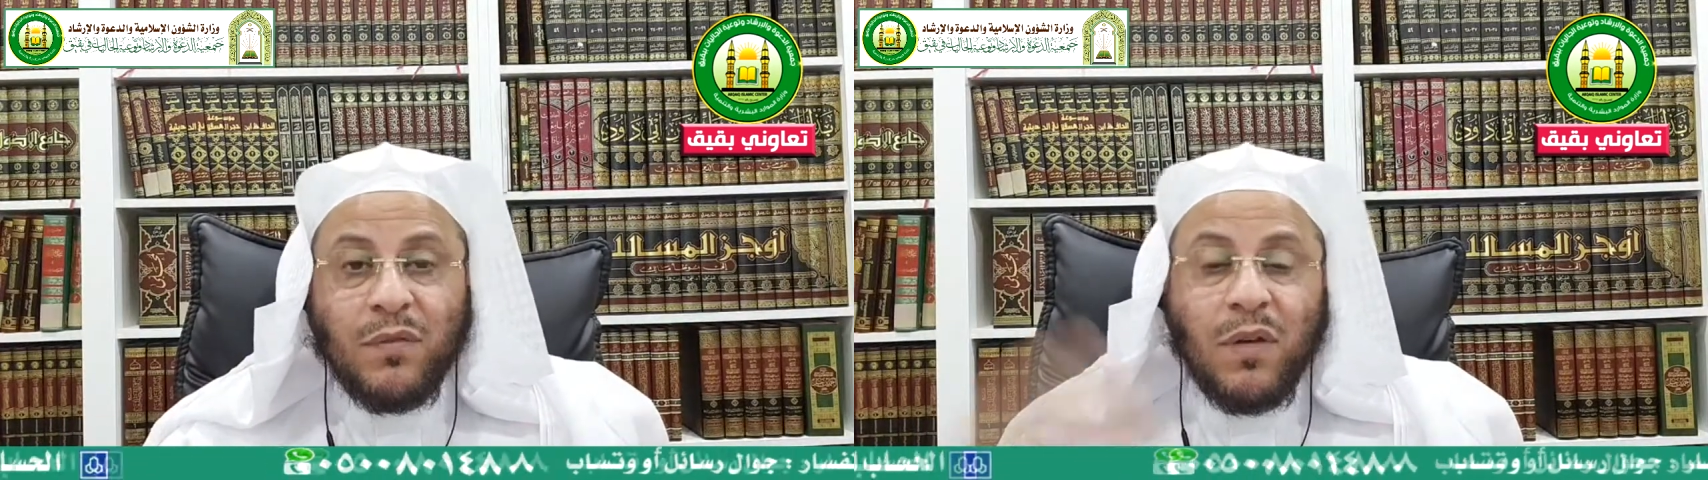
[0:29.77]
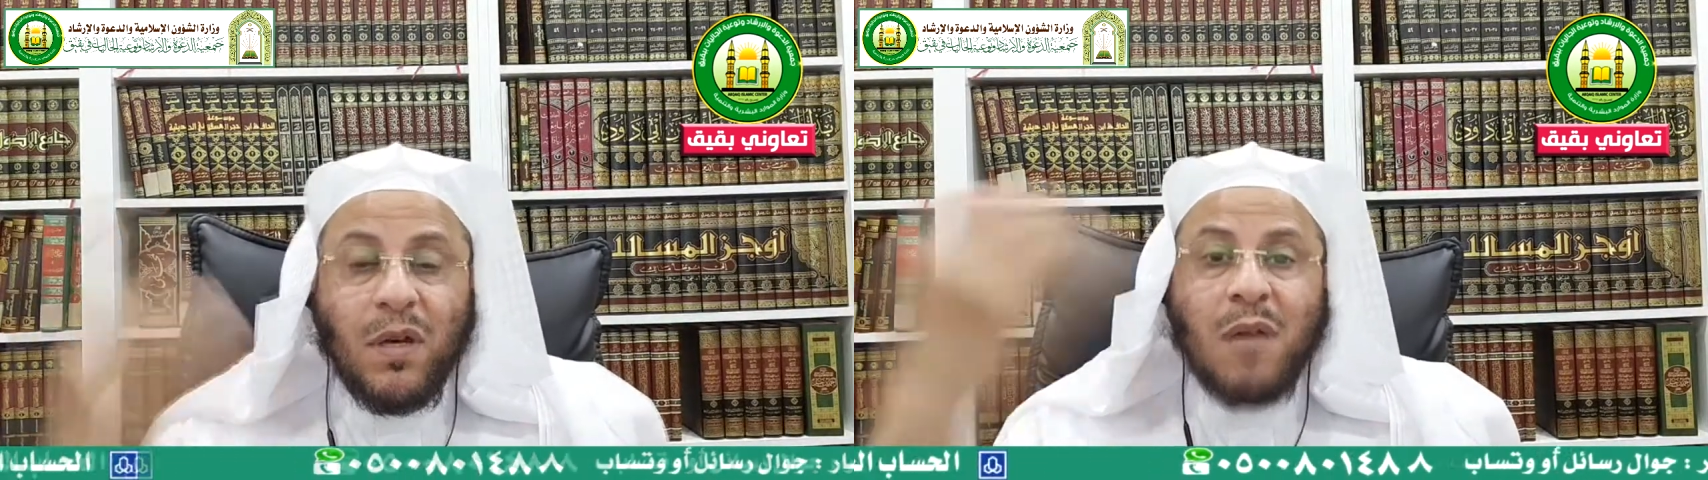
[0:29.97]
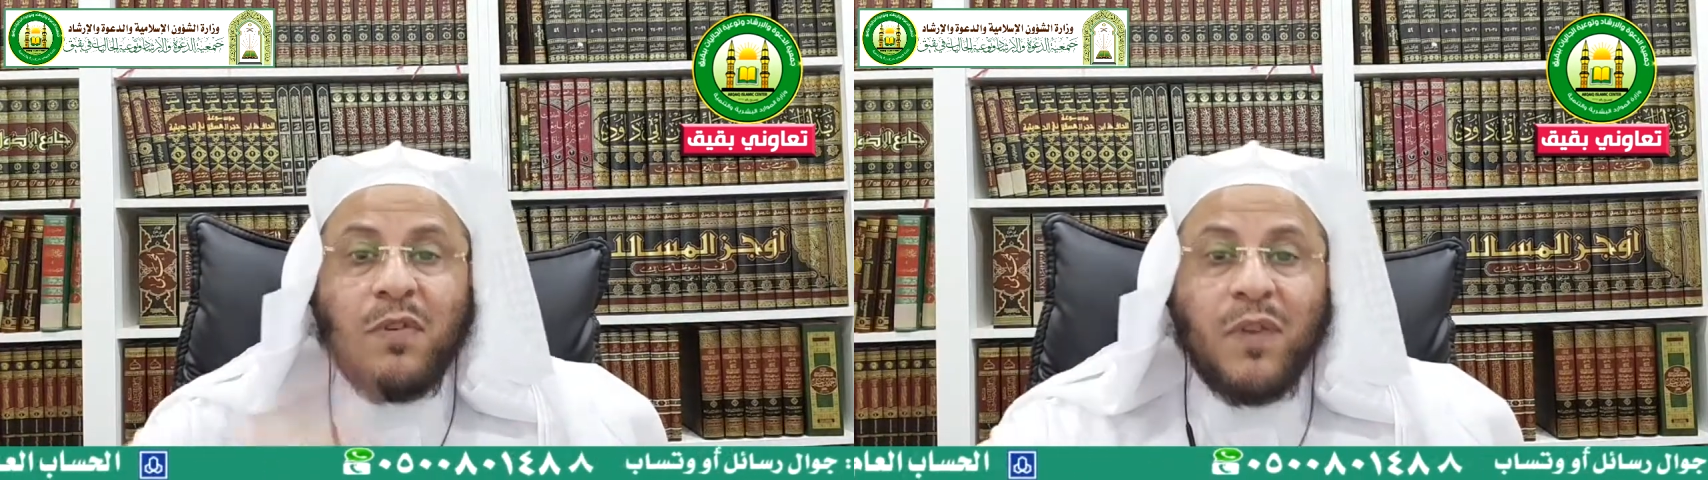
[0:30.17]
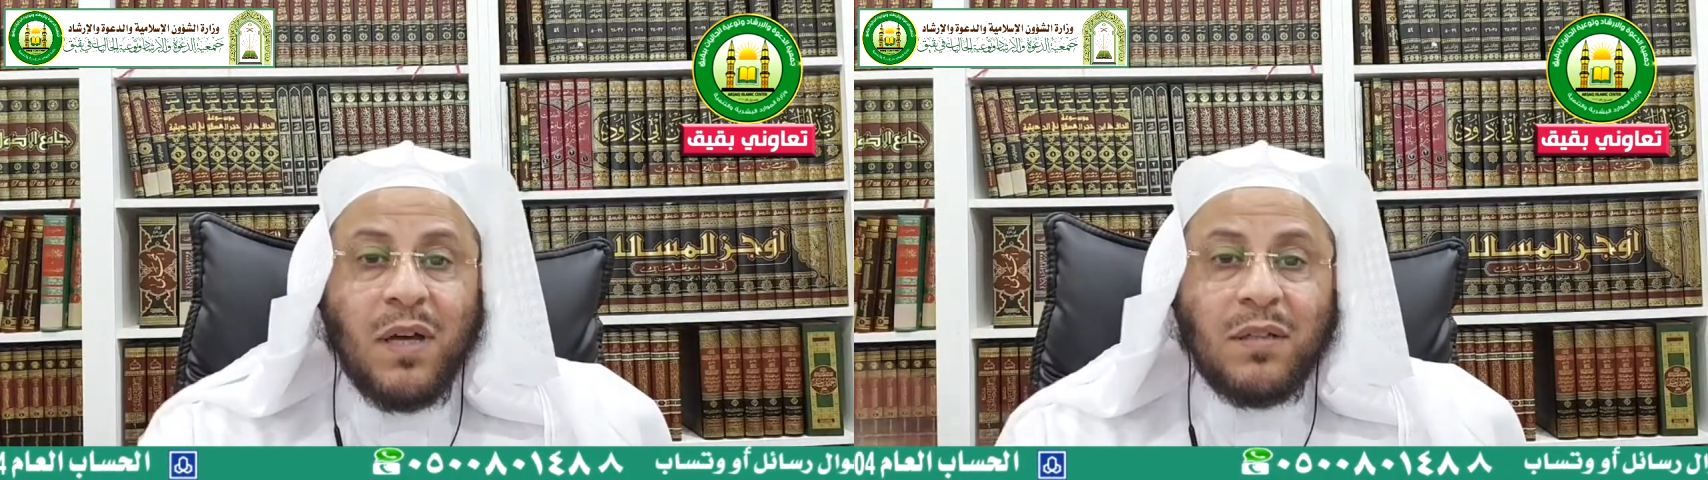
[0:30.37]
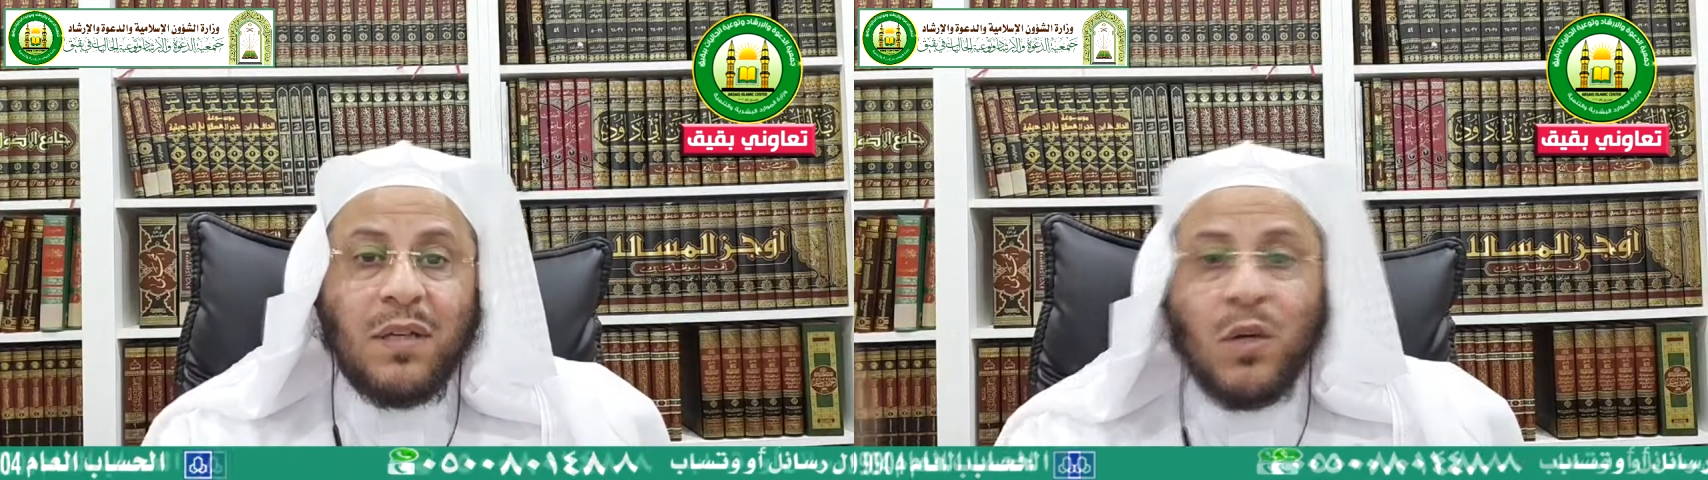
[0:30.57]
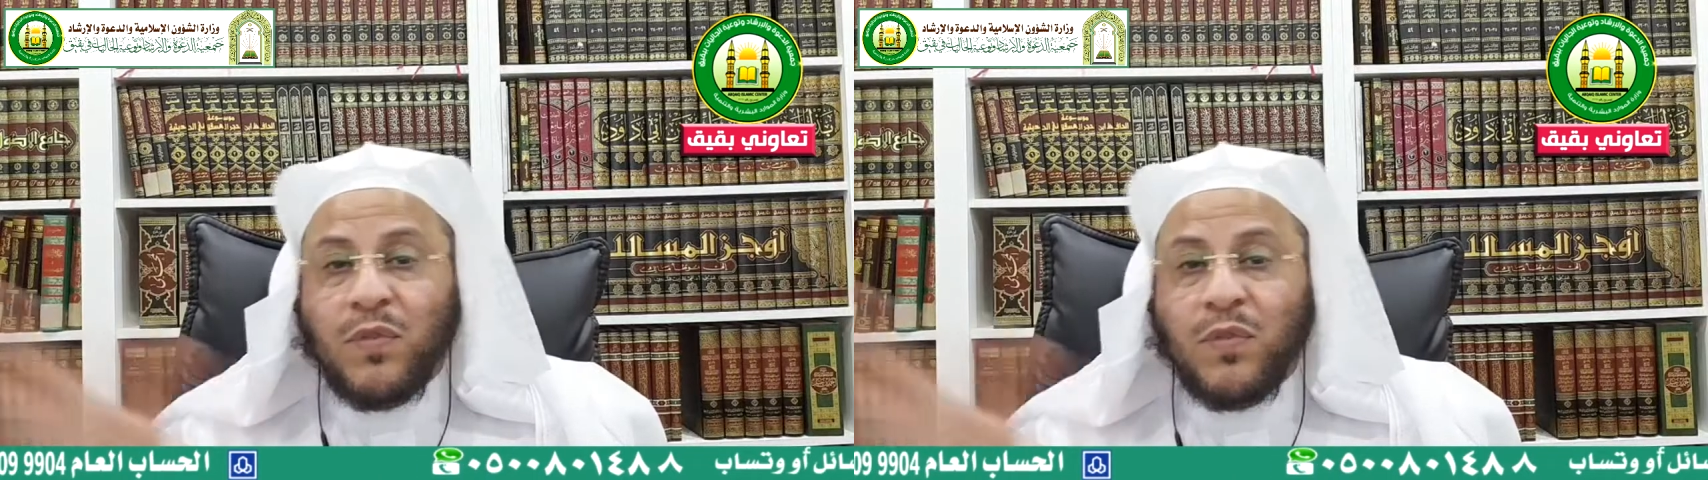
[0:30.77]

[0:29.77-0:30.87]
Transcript: فقام فقتله